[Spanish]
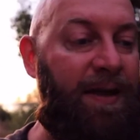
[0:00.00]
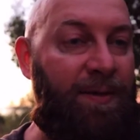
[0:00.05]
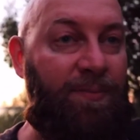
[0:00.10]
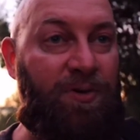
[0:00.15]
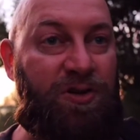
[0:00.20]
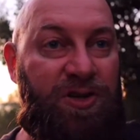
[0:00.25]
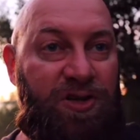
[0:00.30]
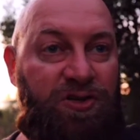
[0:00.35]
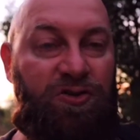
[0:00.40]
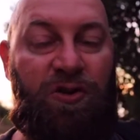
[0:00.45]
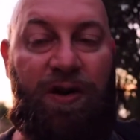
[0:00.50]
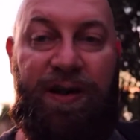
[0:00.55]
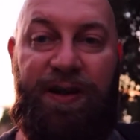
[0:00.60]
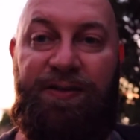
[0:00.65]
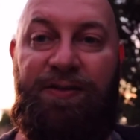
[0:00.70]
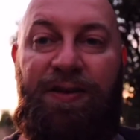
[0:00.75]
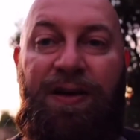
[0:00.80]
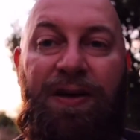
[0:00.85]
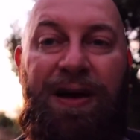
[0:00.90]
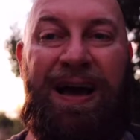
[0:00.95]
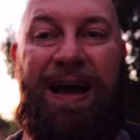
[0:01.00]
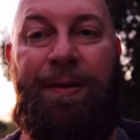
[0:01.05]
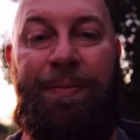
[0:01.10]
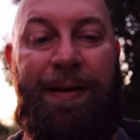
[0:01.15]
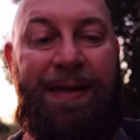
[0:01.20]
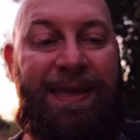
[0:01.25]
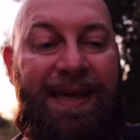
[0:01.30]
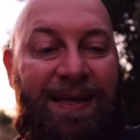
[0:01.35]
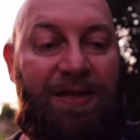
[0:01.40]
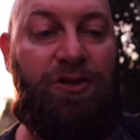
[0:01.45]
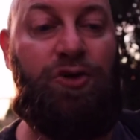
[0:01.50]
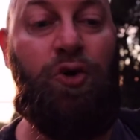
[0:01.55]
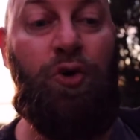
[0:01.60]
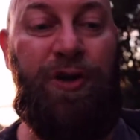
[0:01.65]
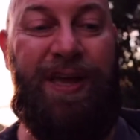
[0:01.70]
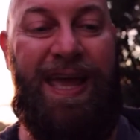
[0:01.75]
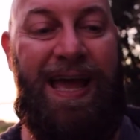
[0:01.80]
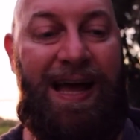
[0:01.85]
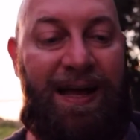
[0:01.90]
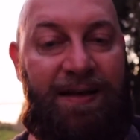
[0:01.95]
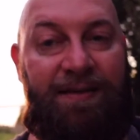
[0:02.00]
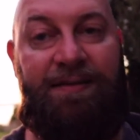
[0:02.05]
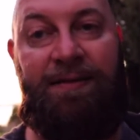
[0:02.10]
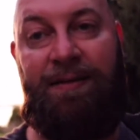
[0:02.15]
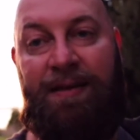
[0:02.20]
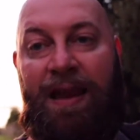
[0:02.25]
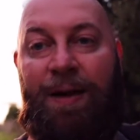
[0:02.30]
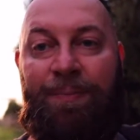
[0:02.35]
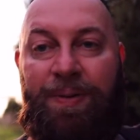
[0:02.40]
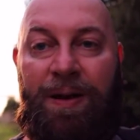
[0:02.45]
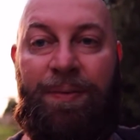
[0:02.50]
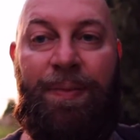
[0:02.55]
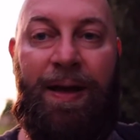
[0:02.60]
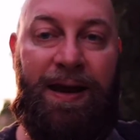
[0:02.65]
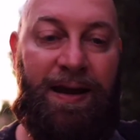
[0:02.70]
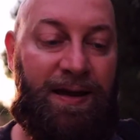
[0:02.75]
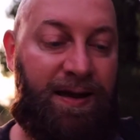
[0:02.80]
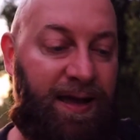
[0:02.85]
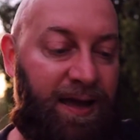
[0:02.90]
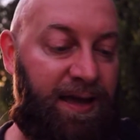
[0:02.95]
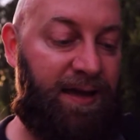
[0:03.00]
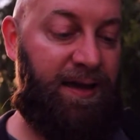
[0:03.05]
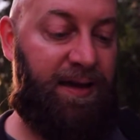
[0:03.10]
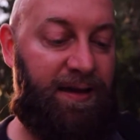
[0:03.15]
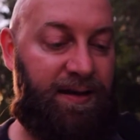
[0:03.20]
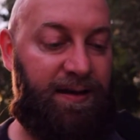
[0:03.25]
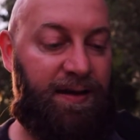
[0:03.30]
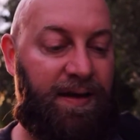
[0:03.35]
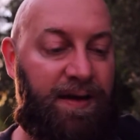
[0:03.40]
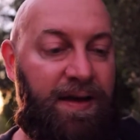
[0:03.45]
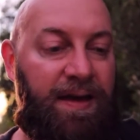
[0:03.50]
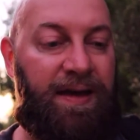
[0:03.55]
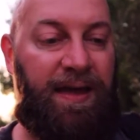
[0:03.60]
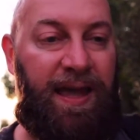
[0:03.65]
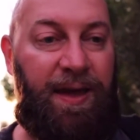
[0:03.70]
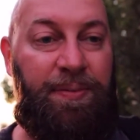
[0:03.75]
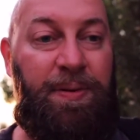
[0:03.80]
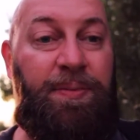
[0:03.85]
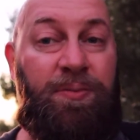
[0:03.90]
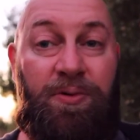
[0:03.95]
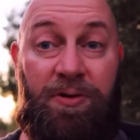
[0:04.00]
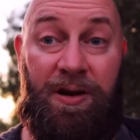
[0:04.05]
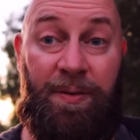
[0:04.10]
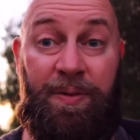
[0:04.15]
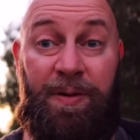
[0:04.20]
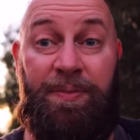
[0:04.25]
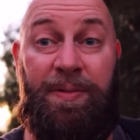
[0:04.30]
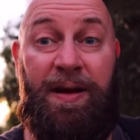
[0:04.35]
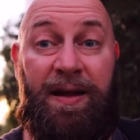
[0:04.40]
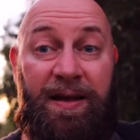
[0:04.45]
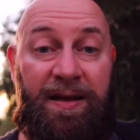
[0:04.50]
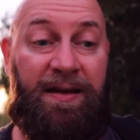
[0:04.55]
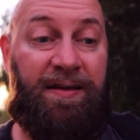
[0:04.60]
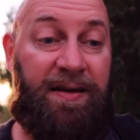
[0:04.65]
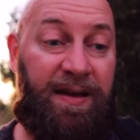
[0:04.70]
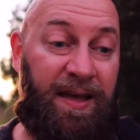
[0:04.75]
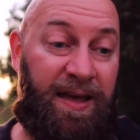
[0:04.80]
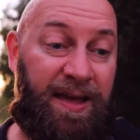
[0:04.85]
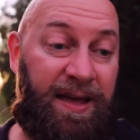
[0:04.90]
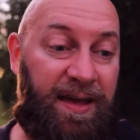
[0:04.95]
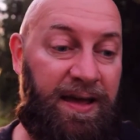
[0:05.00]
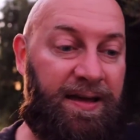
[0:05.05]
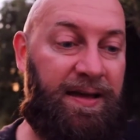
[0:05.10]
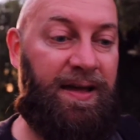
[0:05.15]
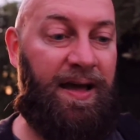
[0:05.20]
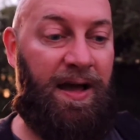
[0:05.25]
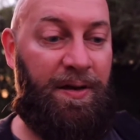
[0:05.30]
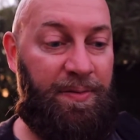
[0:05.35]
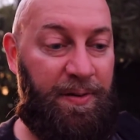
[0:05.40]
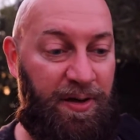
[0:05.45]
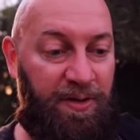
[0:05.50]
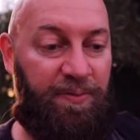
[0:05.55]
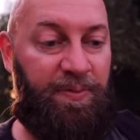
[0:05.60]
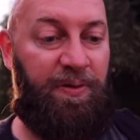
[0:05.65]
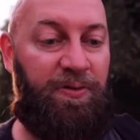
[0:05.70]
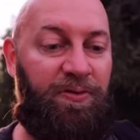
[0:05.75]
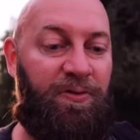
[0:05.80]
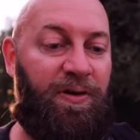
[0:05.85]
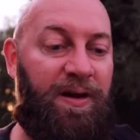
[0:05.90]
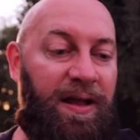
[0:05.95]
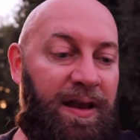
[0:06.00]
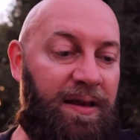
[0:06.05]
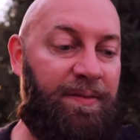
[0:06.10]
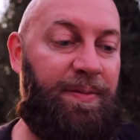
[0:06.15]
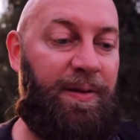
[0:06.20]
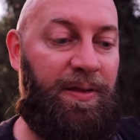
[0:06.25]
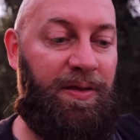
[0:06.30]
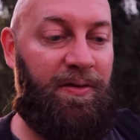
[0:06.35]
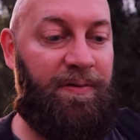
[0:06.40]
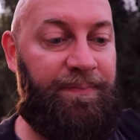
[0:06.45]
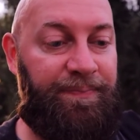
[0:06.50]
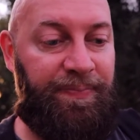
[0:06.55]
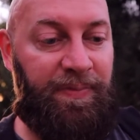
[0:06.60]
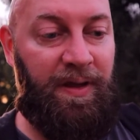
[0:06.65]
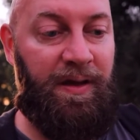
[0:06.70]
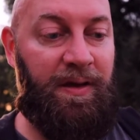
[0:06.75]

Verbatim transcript: Hemos escogido la cabaña tuya, la primera que, vimos, la primera que habéis visto en el vídeo.